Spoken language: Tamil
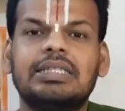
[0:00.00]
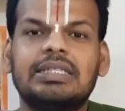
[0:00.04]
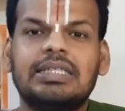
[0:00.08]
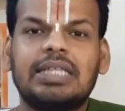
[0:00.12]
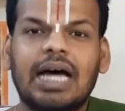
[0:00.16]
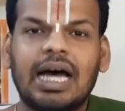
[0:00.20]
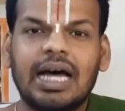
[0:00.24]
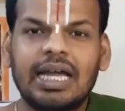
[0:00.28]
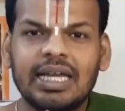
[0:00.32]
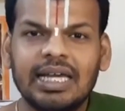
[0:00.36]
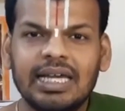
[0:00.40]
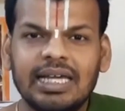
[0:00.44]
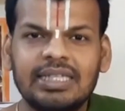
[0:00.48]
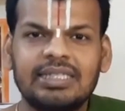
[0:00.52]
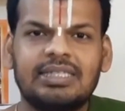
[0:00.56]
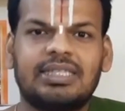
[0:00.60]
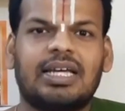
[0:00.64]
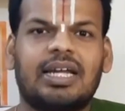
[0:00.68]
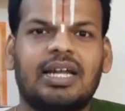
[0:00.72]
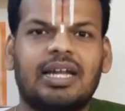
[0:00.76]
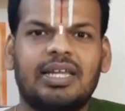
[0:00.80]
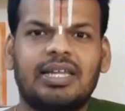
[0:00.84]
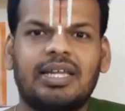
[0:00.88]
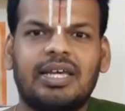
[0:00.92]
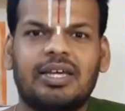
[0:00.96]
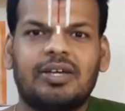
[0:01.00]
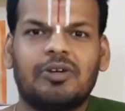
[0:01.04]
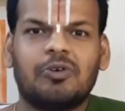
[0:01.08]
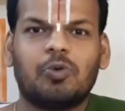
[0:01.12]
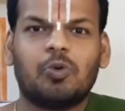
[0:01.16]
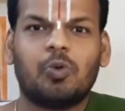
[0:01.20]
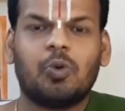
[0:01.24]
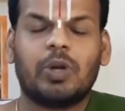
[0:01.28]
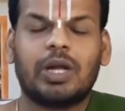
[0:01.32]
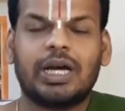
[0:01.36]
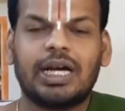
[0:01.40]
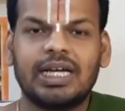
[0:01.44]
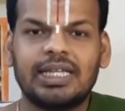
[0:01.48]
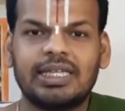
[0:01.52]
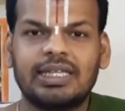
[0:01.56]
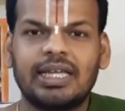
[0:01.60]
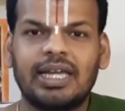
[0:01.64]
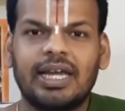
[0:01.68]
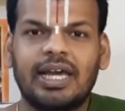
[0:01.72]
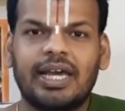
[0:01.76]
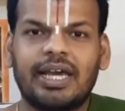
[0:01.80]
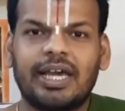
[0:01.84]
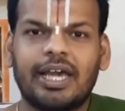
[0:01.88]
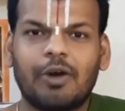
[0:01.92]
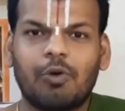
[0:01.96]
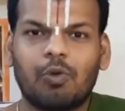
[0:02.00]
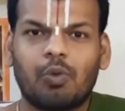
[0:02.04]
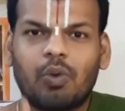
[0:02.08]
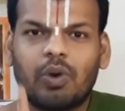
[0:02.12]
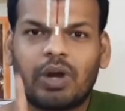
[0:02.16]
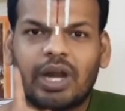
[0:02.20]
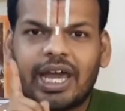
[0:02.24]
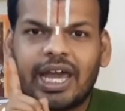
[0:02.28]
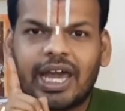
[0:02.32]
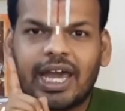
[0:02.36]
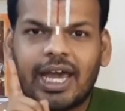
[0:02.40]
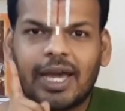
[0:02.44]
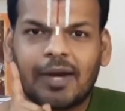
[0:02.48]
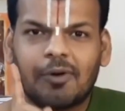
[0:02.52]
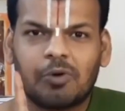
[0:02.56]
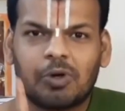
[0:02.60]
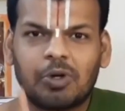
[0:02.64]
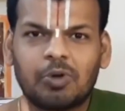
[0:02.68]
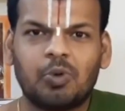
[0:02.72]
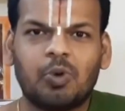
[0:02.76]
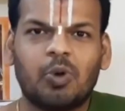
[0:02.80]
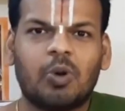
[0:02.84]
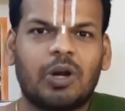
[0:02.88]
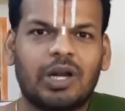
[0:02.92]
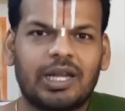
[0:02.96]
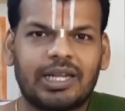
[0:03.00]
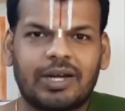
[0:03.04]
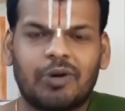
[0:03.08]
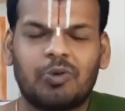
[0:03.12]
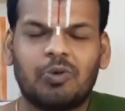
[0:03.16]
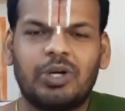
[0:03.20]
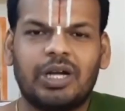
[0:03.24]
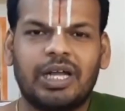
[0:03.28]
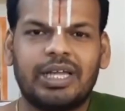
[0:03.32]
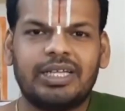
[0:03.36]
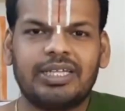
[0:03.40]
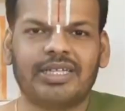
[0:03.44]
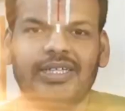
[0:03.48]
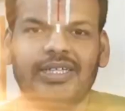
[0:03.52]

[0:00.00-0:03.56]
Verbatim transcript: தனி சன்னதி உலகத்திலேயே ஒரே ஒரு ஊர்ல தான் உள்ளது